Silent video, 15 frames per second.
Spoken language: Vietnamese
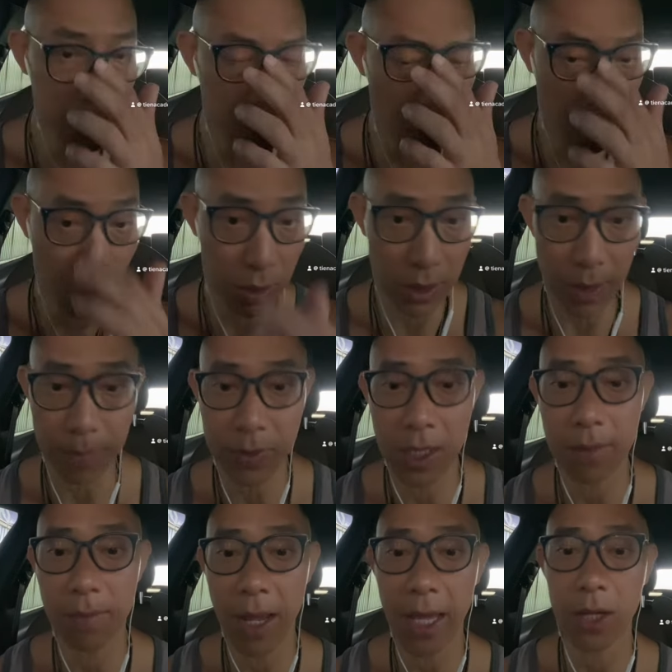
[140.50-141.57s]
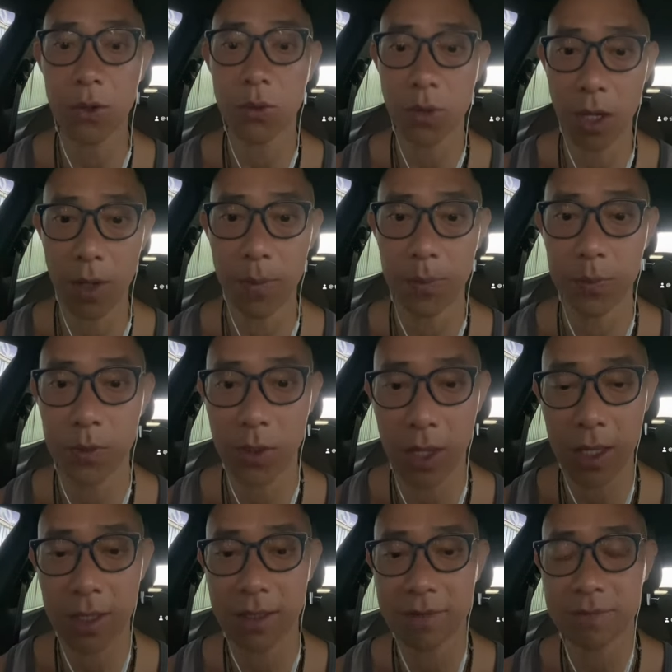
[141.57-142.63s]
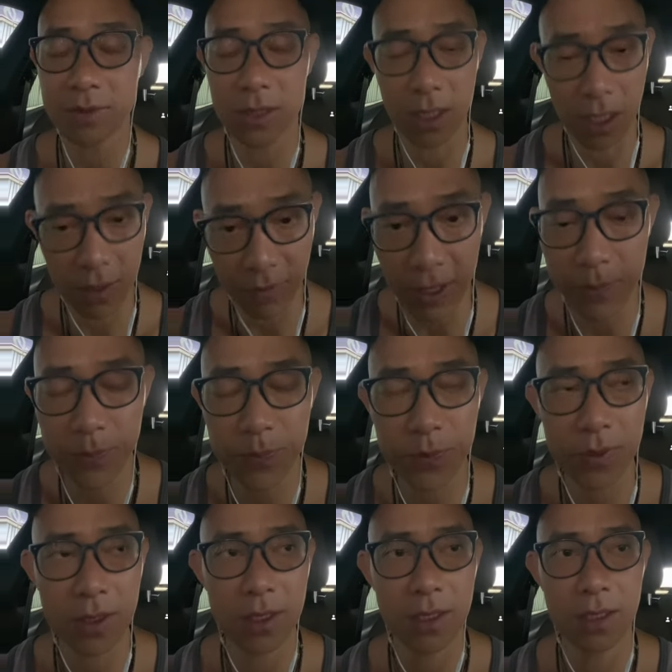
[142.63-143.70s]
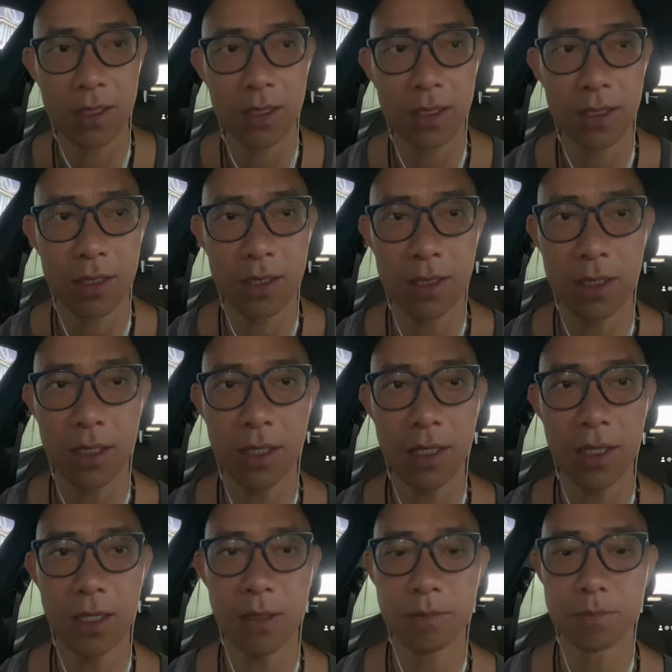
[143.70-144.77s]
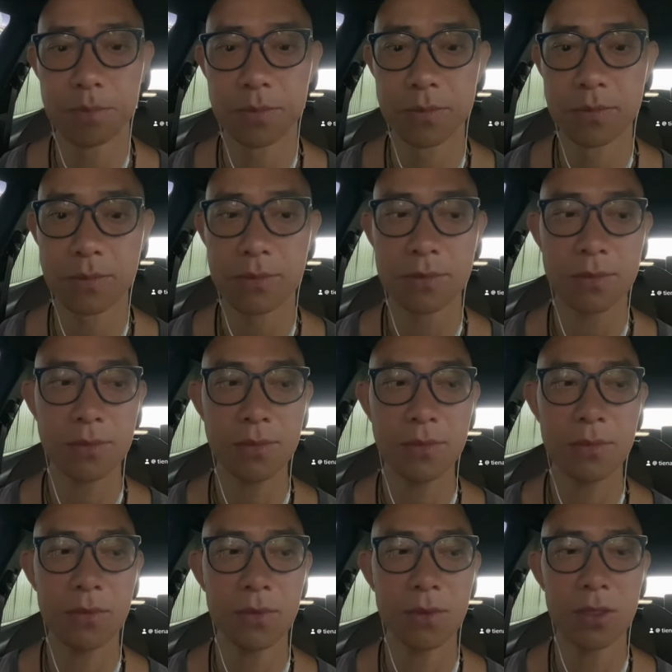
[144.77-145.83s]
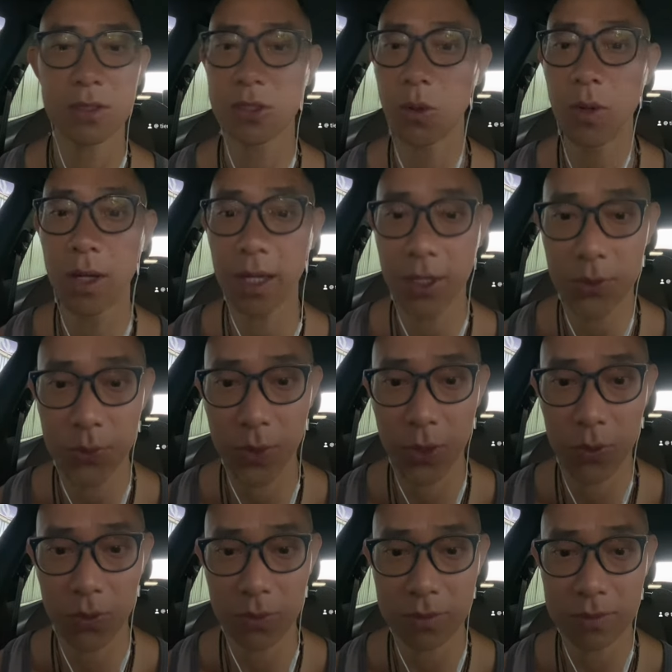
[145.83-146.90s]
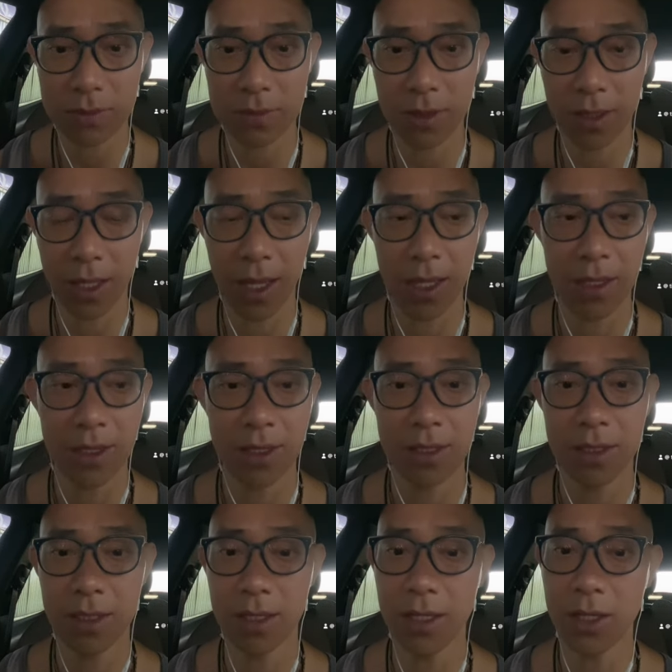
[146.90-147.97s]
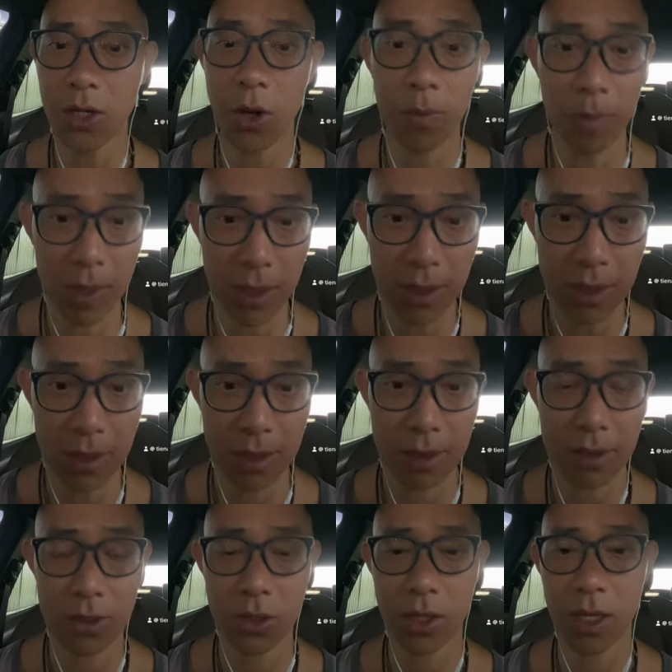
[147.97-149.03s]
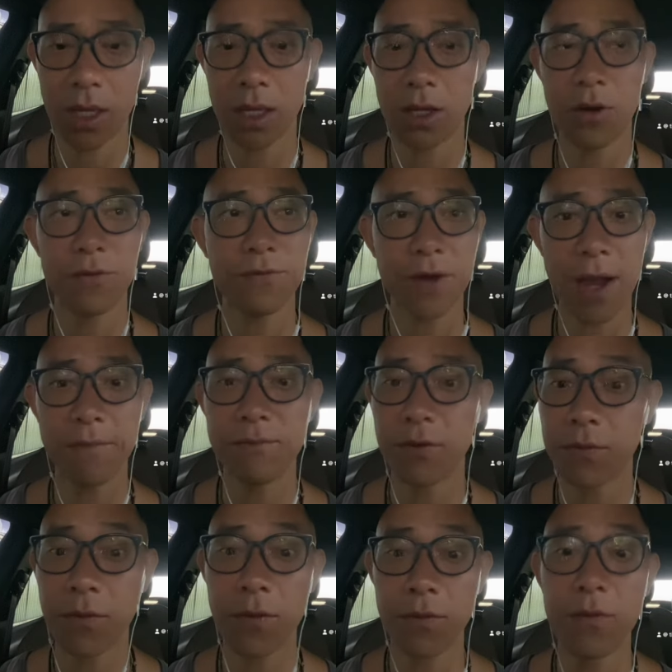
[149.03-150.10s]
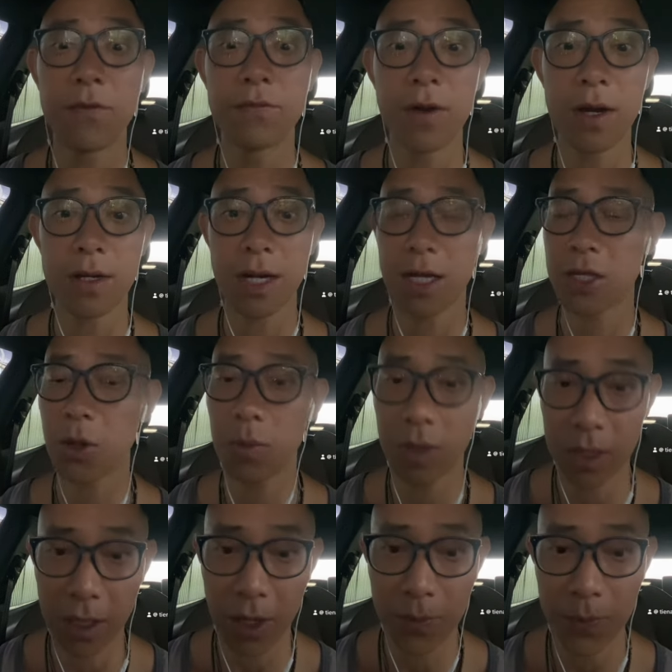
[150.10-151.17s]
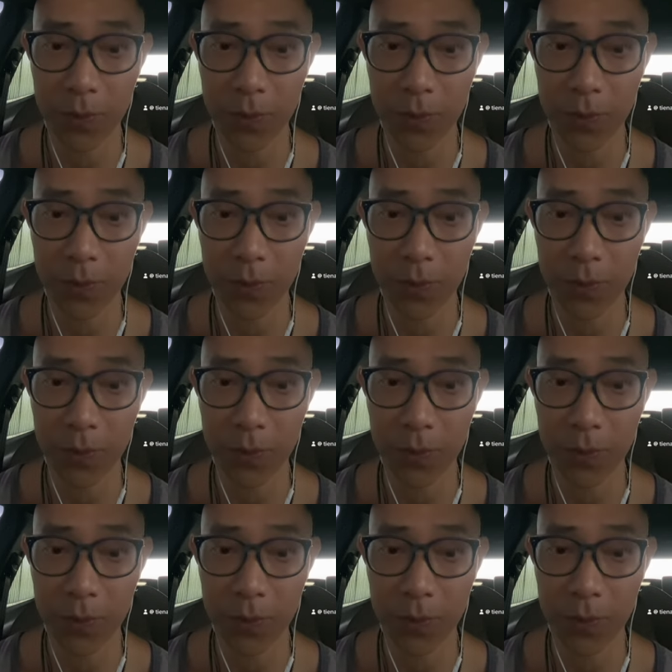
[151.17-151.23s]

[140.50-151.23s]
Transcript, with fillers: chốt nằm trên bàn của nó ok thì nó là vậy thì sau lưng Israel ok thì có Mỹ ok có pháp vân vân vân vân đang chống lần nọ